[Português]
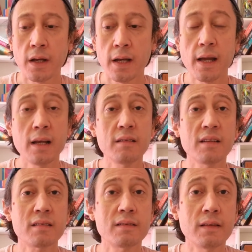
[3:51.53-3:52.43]

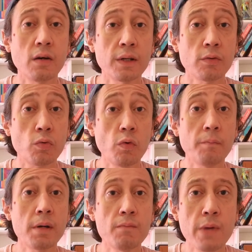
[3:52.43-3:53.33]
realização e no
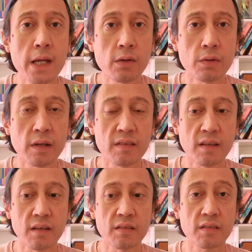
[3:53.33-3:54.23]
cumprimento
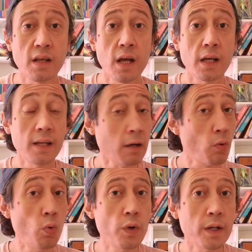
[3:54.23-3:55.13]
dessas e na
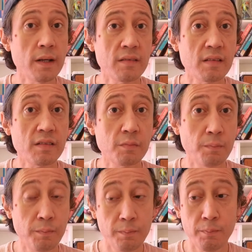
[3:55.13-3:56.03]
cura dessas
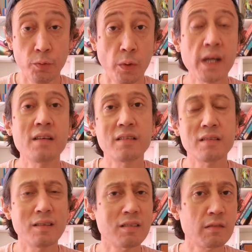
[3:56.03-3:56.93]

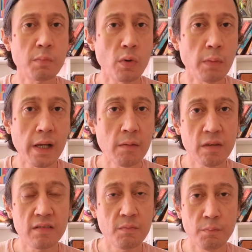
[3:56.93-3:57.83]
doenças, esses
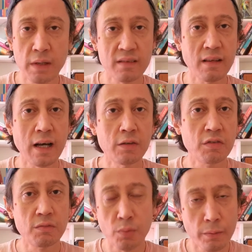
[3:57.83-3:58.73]
problemas
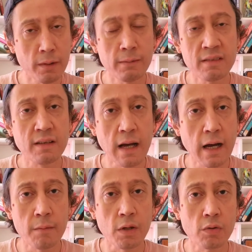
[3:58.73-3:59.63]
passados, problemas
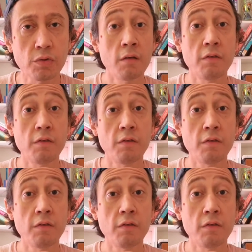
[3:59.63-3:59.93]
kármicos,